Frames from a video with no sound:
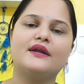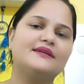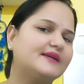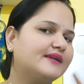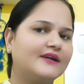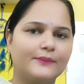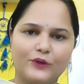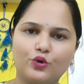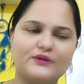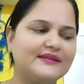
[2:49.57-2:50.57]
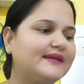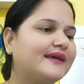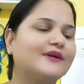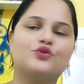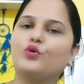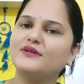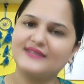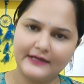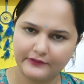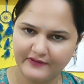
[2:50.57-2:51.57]
इंग्रेडिएंट बिल्कुल ठीक है तो कोई
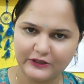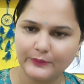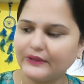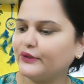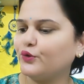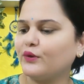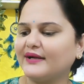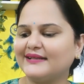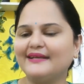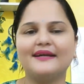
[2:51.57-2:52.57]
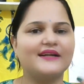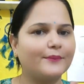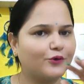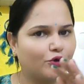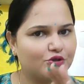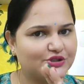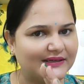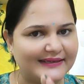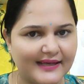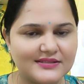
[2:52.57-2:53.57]
साइड इफेक्ट भी नहीं होगा ठीक है
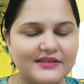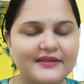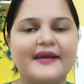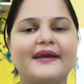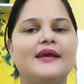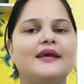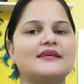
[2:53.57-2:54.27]
डर्माटोलॉजिकली टेस्टेड है